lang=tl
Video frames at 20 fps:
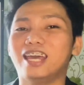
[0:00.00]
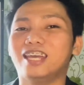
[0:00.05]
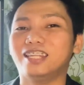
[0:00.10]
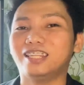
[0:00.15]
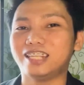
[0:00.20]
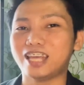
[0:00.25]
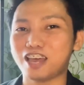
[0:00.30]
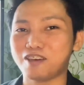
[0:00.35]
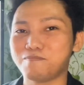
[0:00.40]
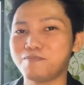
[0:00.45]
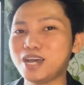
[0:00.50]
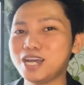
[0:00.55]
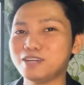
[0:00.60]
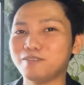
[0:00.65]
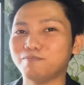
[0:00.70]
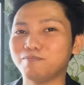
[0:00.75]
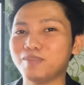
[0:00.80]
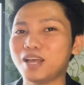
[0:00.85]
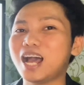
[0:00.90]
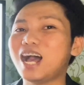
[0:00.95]
Tama.
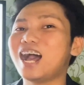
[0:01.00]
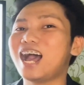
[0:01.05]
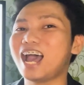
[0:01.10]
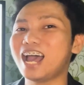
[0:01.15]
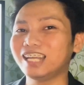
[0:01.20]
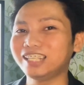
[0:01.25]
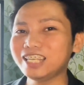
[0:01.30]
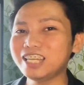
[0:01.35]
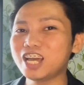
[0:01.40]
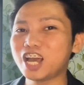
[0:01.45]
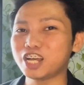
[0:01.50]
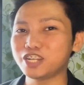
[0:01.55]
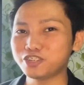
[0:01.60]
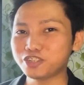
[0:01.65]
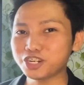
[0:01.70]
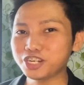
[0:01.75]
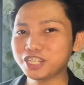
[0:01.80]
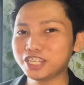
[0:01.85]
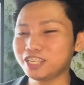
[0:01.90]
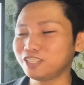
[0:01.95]
Ang ating
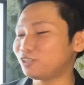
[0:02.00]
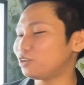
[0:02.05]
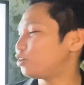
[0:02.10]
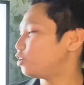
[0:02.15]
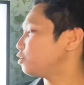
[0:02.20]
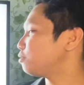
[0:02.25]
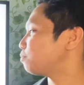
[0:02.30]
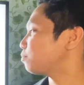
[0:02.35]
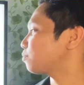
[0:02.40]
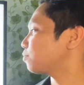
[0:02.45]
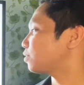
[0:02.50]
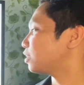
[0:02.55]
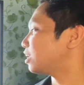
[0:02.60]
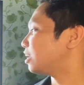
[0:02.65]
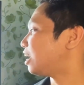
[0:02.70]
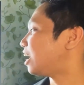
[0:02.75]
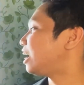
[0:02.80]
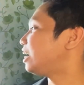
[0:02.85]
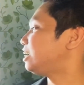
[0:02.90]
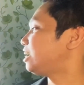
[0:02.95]
answer dito
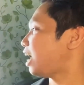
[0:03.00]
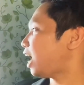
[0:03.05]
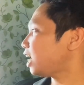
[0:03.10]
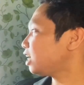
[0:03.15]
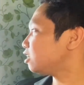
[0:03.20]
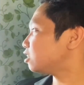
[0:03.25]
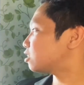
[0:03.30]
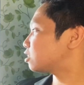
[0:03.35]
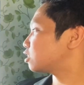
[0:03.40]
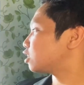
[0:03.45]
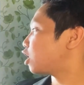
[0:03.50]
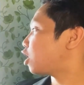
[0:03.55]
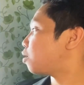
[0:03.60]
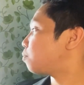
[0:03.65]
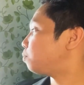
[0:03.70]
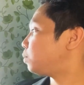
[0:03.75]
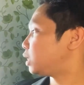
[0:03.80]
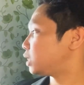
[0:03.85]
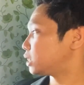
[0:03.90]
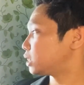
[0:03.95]
ay x
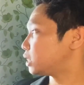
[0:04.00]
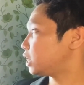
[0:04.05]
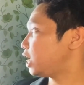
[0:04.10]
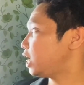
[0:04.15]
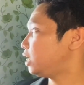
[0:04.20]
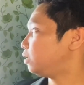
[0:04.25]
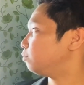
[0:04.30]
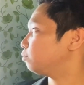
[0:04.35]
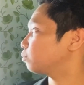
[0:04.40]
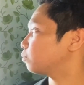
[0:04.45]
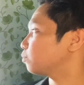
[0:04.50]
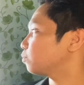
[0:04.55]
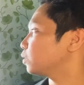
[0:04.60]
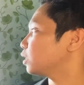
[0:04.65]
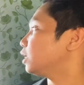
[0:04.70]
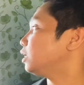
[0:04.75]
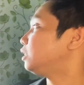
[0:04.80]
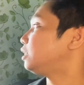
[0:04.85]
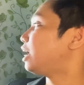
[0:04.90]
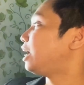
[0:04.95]
plus
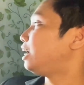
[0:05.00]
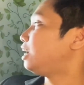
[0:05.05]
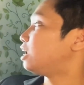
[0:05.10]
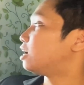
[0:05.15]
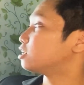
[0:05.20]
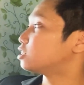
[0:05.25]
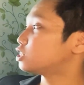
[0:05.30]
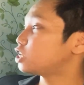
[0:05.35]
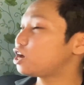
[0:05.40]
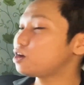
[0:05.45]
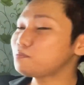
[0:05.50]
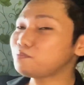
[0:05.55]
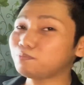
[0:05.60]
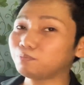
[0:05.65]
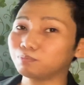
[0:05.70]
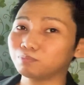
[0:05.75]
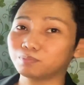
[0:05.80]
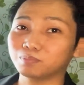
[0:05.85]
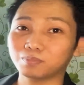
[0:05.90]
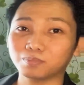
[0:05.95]
10. Dahil ang sum
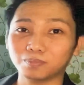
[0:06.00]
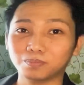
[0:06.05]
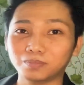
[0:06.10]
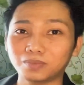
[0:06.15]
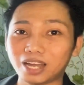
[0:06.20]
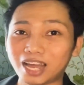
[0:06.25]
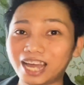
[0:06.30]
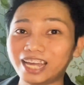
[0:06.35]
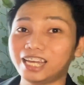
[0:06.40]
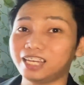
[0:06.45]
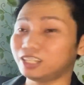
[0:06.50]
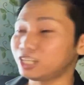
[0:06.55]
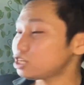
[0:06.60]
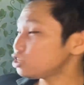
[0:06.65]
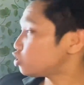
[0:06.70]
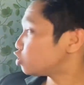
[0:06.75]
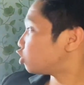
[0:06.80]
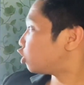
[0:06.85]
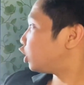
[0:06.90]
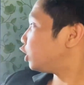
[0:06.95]
ay
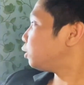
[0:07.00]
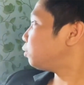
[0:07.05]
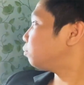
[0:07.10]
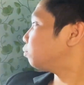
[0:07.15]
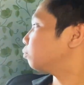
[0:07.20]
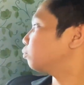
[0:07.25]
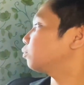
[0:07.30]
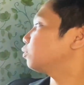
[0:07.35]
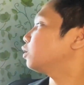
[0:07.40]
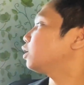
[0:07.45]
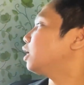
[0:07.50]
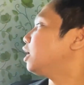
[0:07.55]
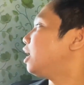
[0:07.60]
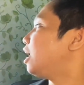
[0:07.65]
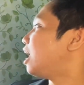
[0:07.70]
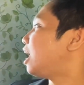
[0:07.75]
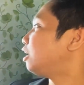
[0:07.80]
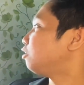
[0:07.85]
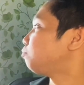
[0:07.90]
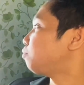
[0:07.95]
addition
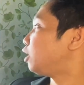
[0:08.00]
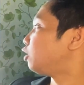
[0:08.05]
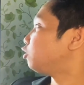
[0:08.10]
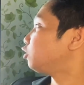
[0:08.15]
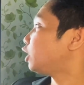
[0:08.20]
at meron